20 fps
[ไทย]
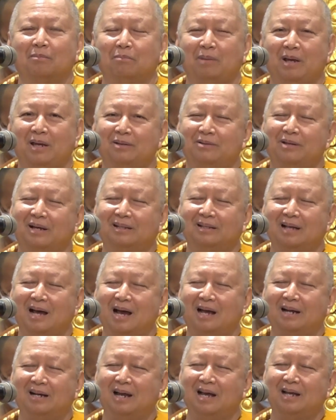มีส
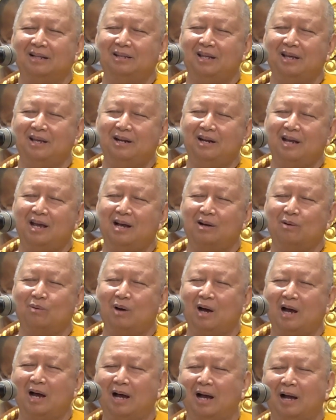ถานะที่เรียก
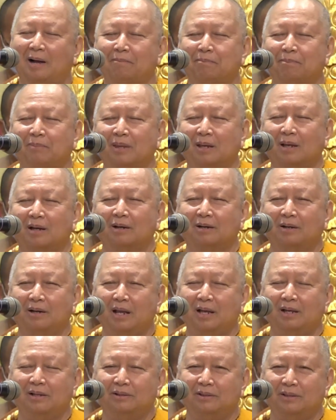ว่า
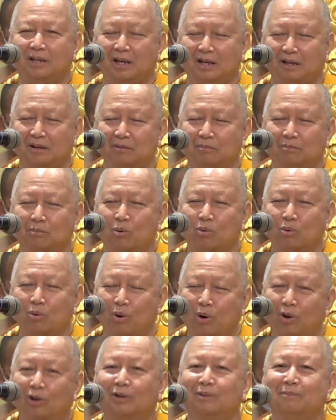นิติบุค
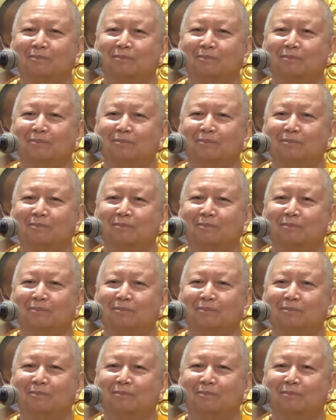คล